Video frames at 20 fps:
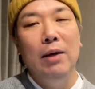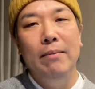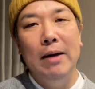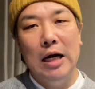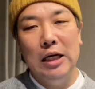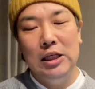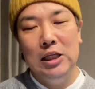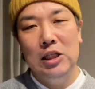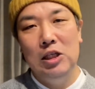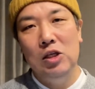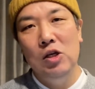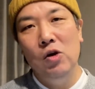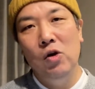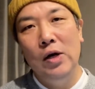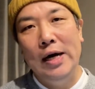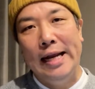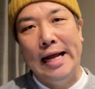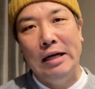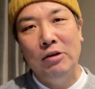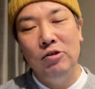な必
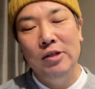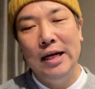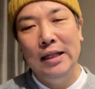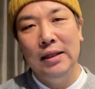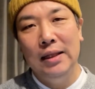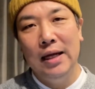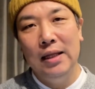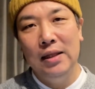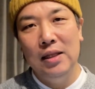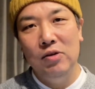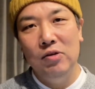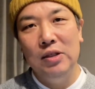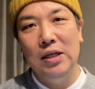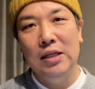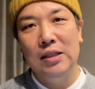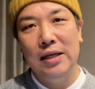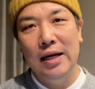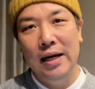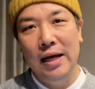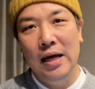要がなくなったっていうん
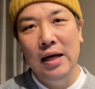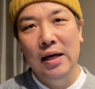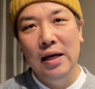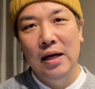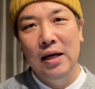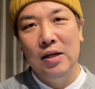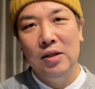ですかね